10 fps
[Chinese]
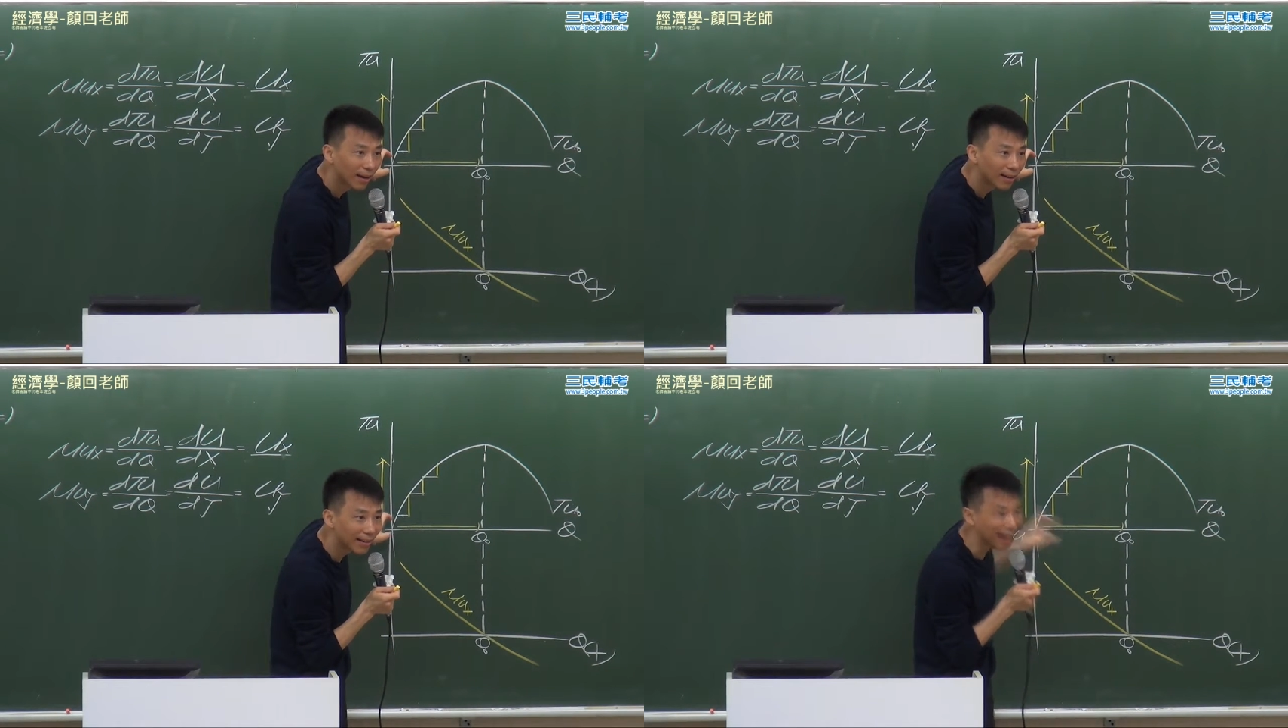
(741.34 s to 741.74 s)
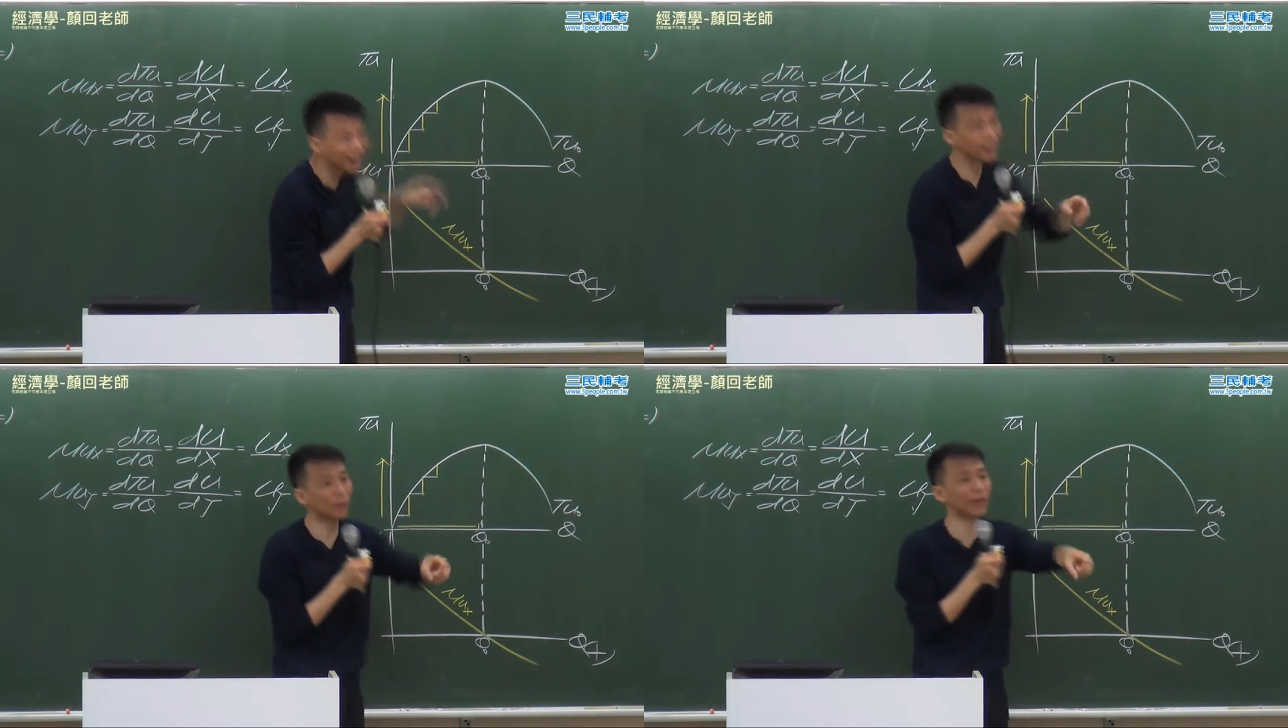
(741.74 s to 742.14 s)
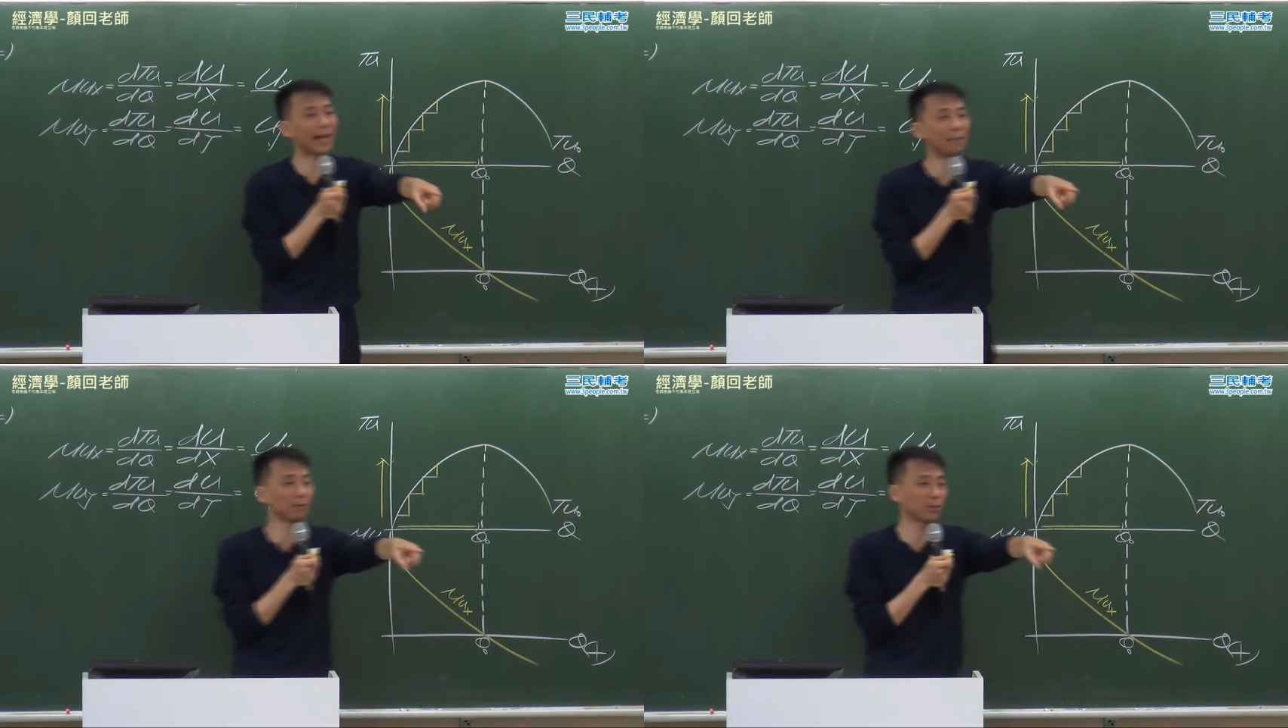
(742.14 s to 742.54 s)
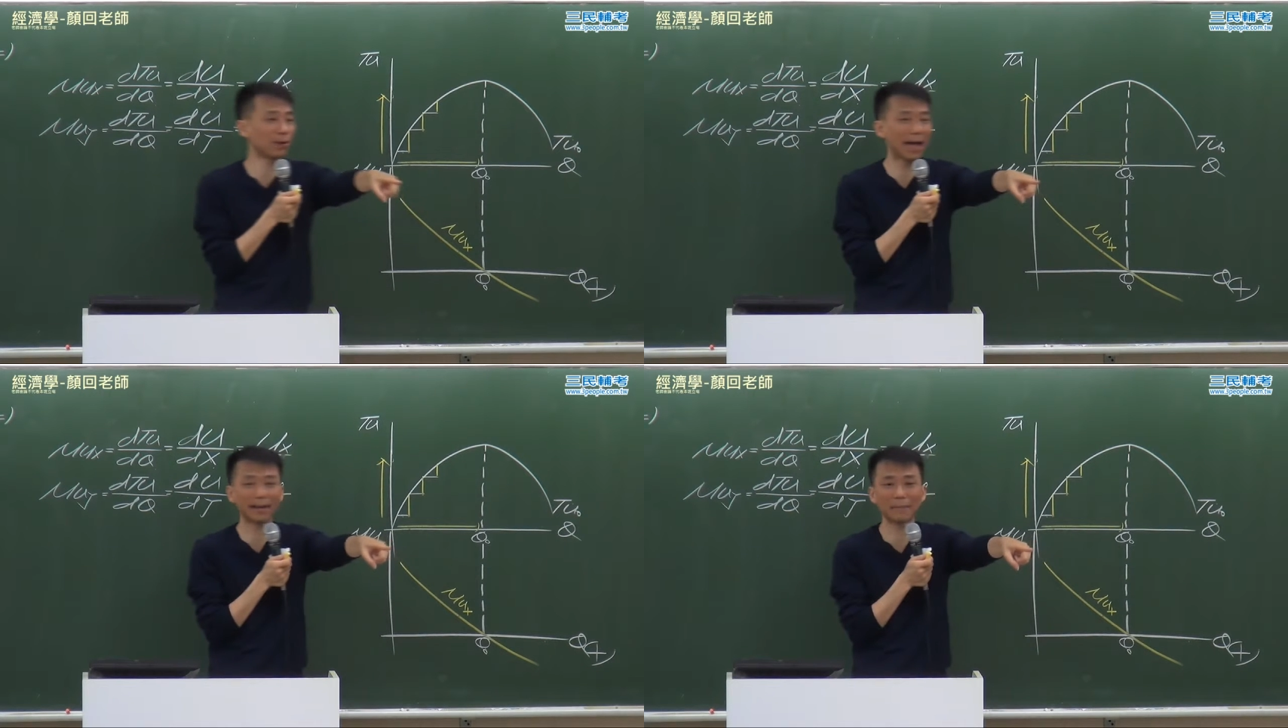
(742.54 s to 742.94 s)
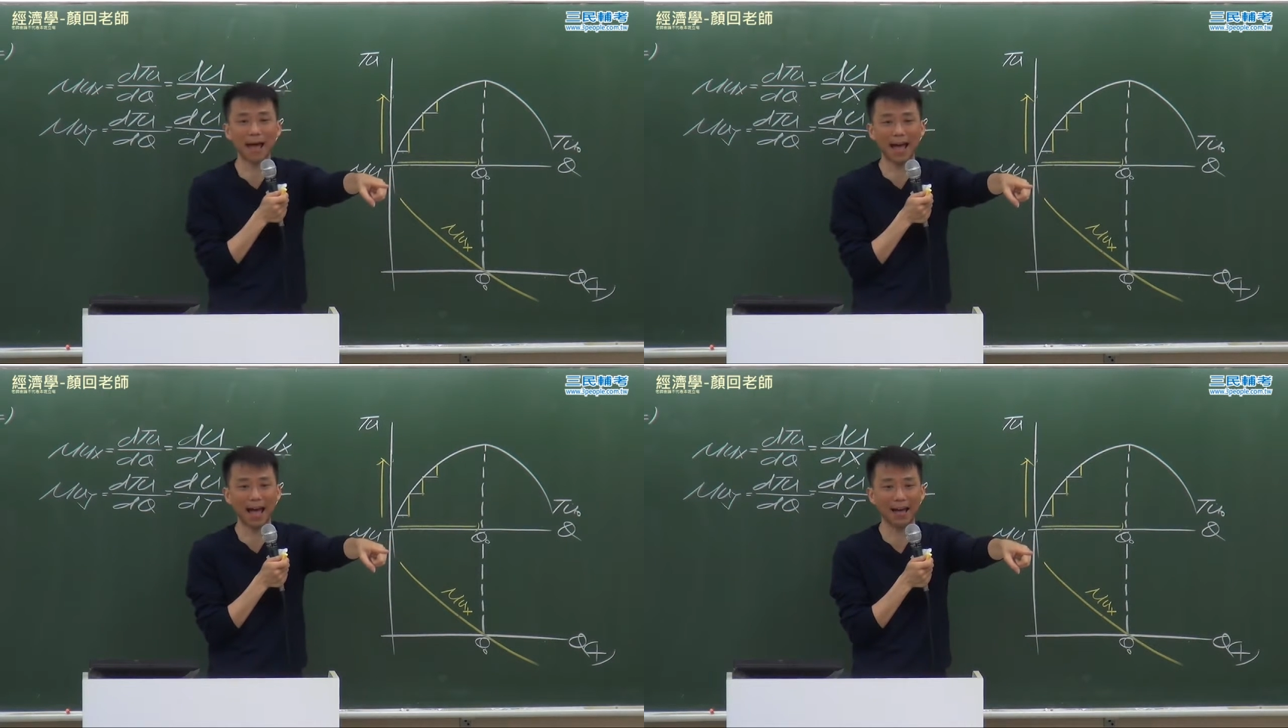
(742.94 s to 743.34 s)
你看他就回答不出来了
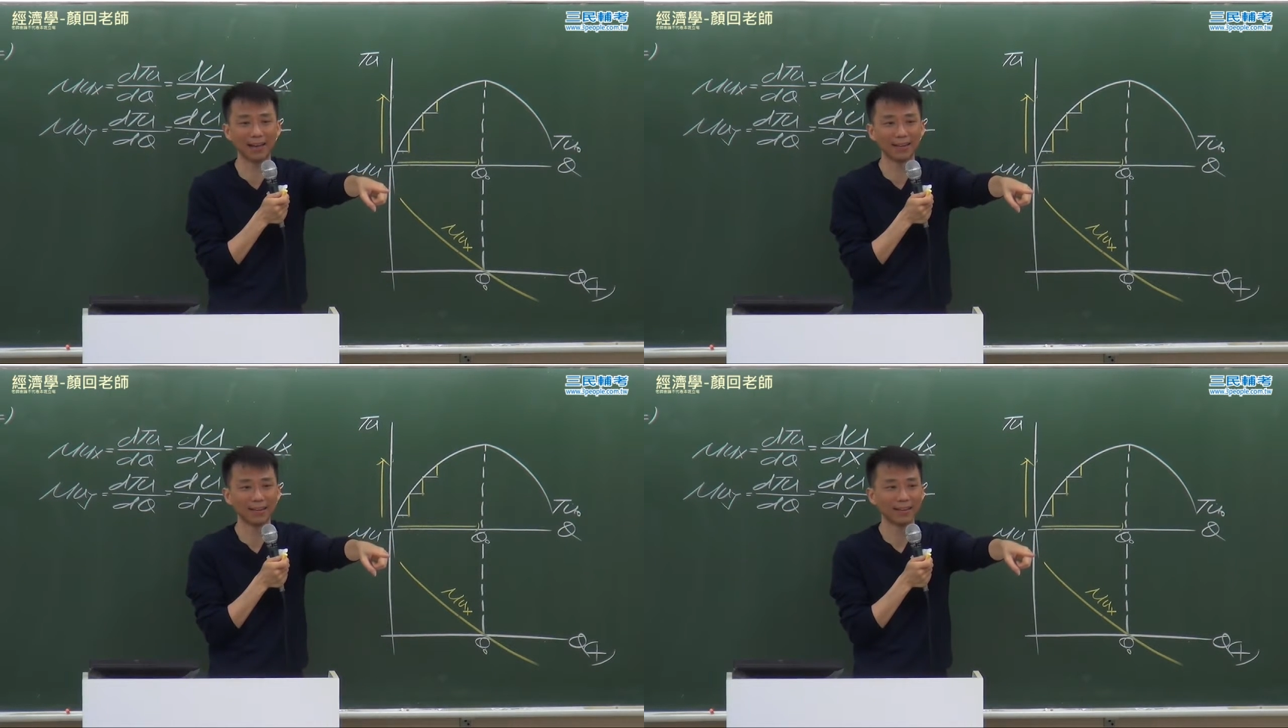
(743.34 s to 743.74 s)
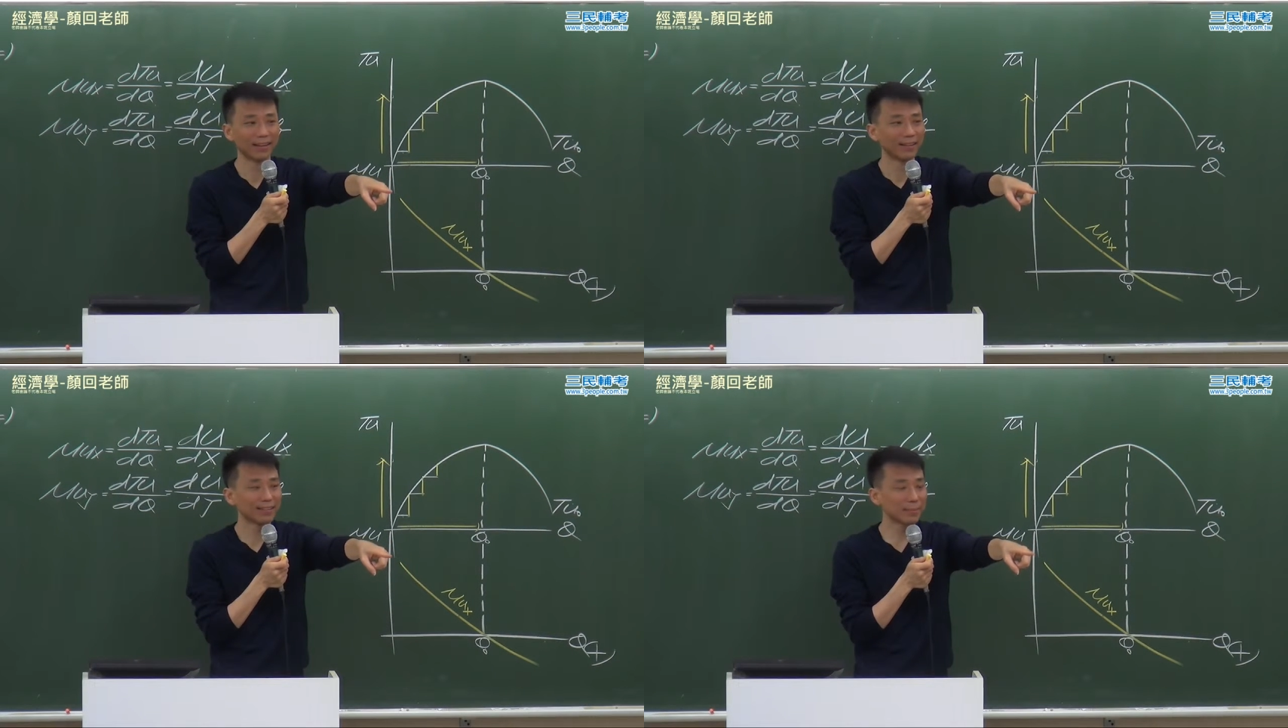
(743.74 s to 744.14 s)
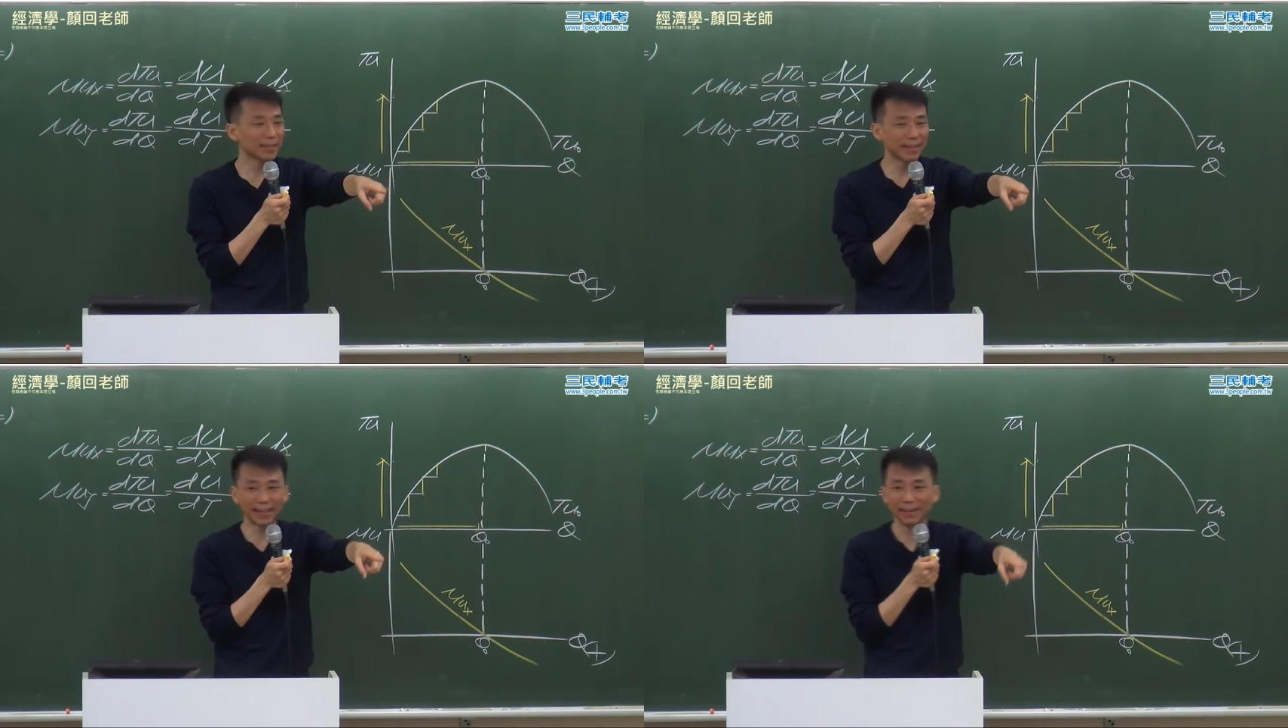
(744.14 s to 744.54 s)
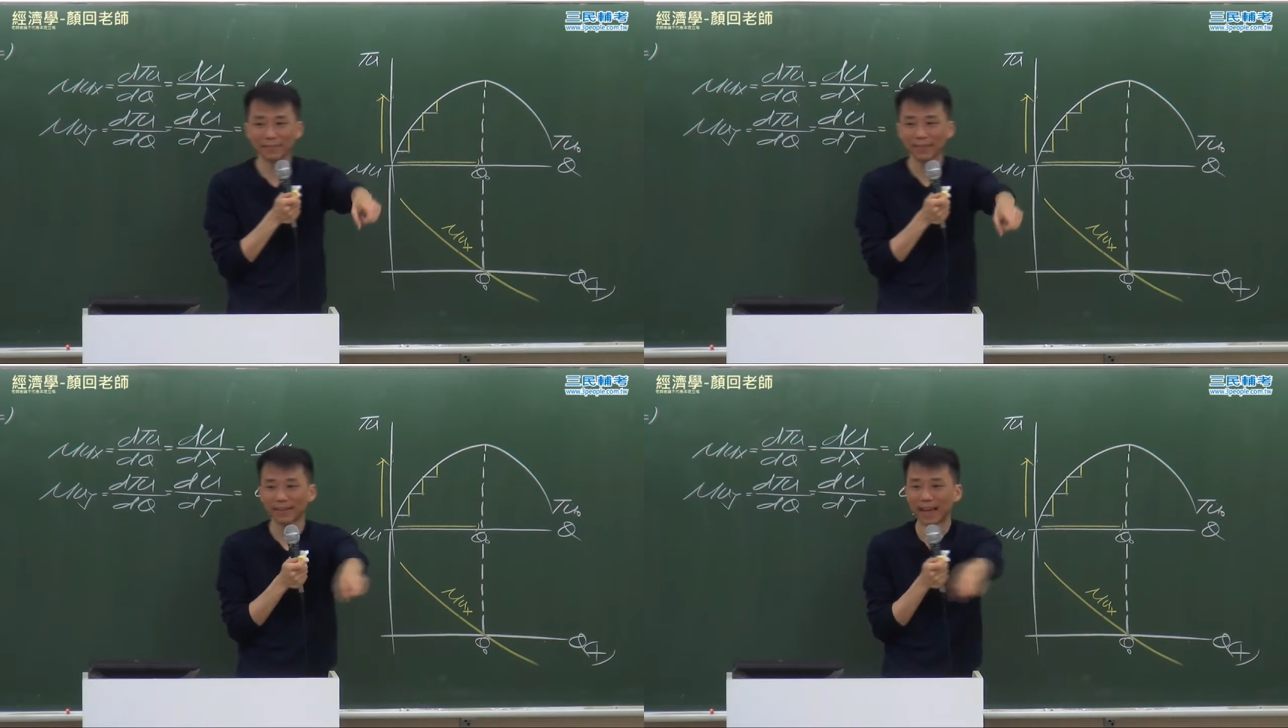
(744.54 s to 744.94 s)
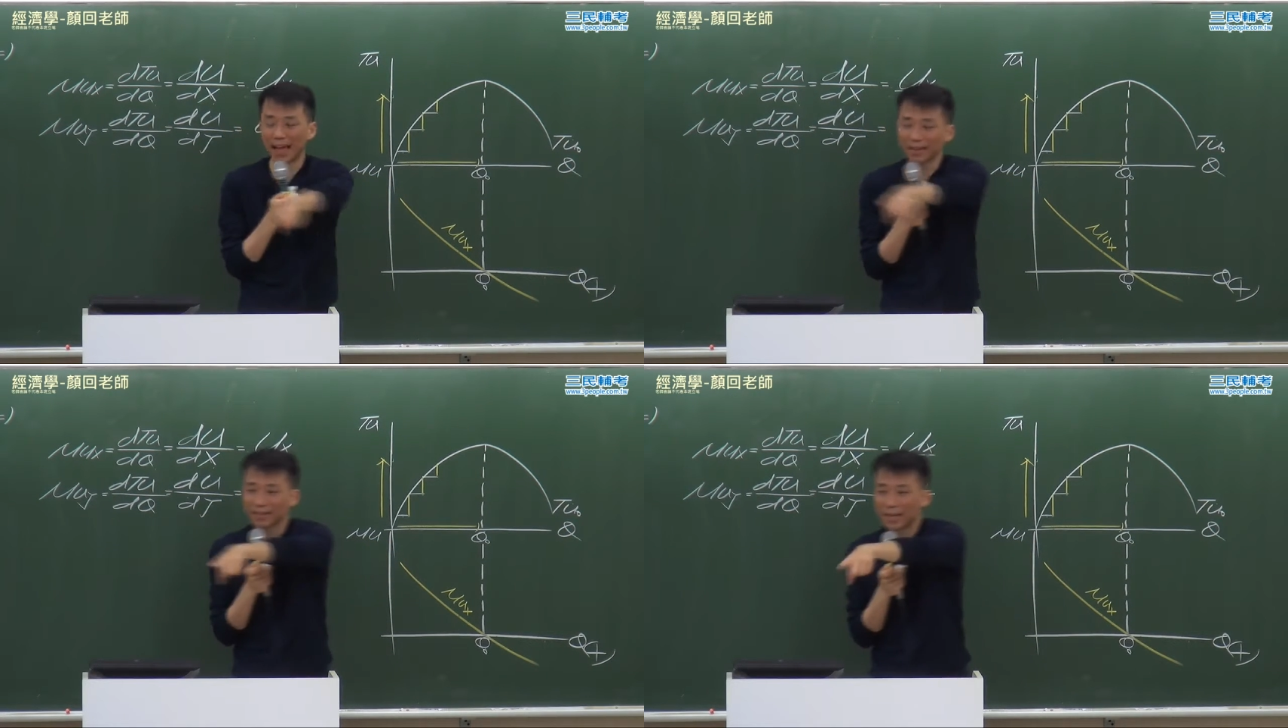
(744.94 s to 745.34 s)
嘛？是不是？
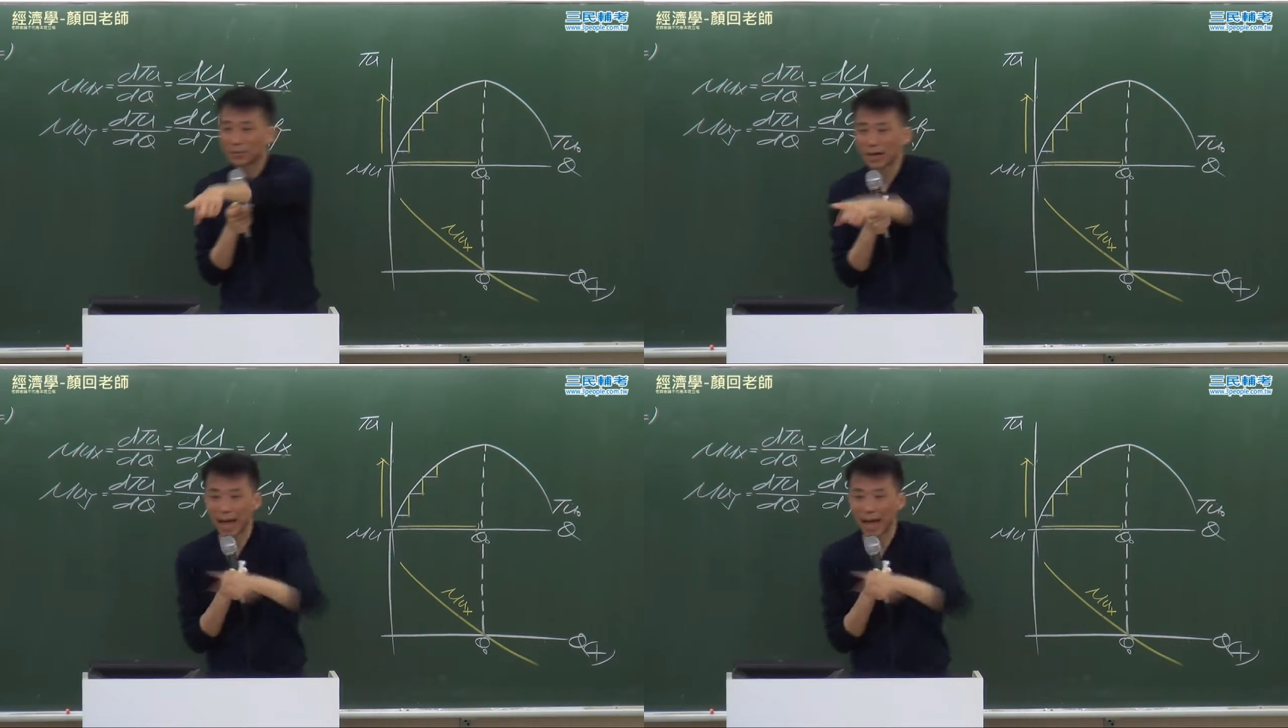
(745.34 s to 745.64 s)
来财税